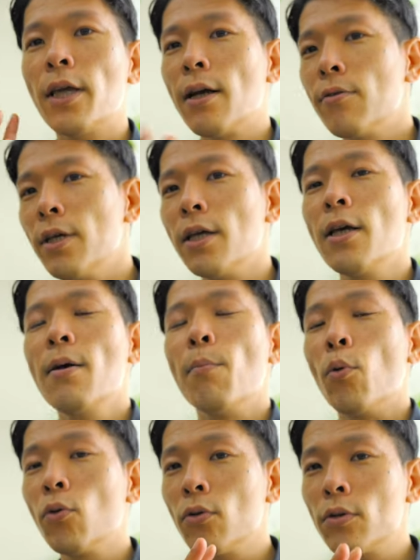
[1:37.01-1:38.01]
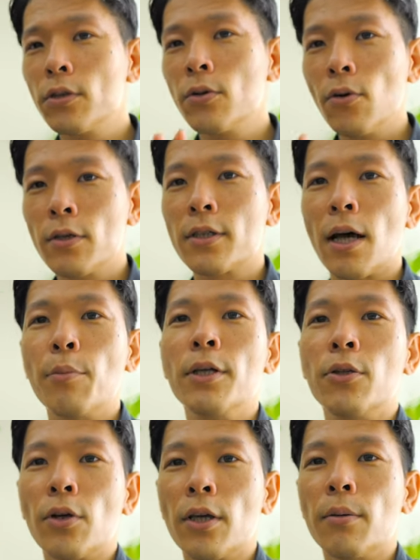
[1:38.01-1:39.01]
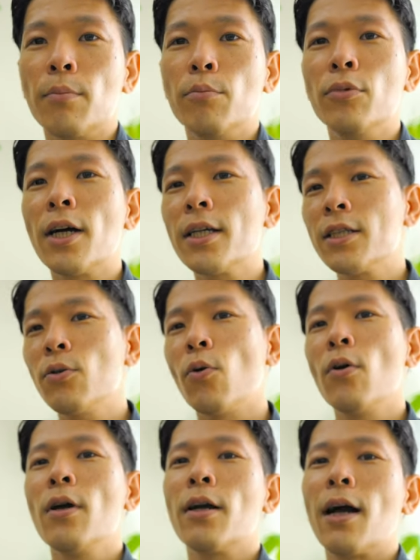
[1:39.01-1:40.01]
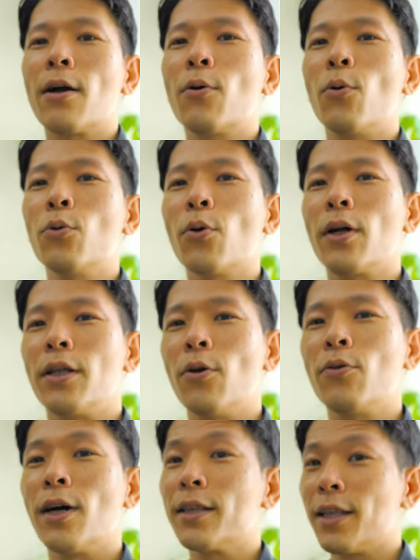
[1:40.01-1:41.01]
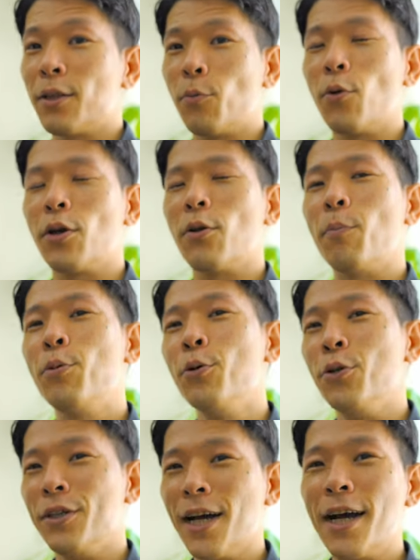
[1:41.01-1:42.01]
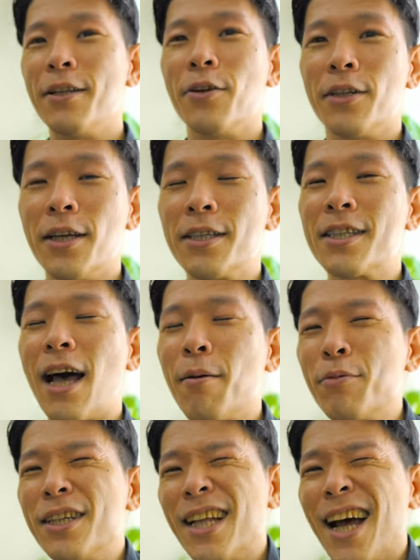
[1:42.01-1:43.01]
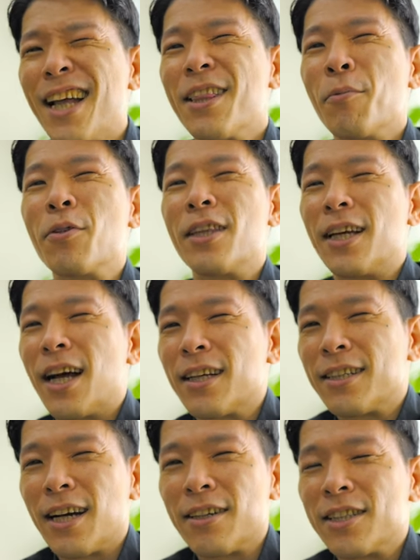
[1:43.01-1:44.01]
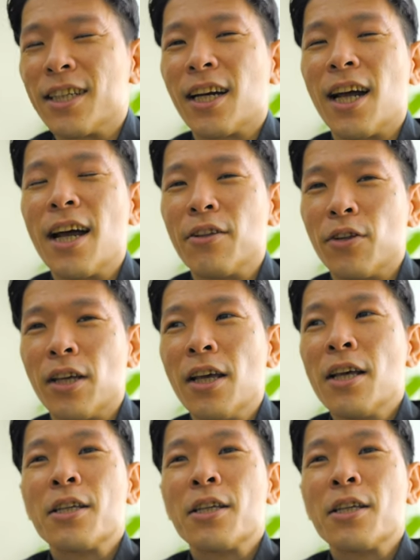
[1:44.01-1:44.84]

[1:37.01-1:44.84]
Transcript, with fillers: 逆に、ものすごく寒い時、昔の学校とかでよくあったと思うけど、プールに入る時に、寒いなーって思ってガクガクしながら入る時、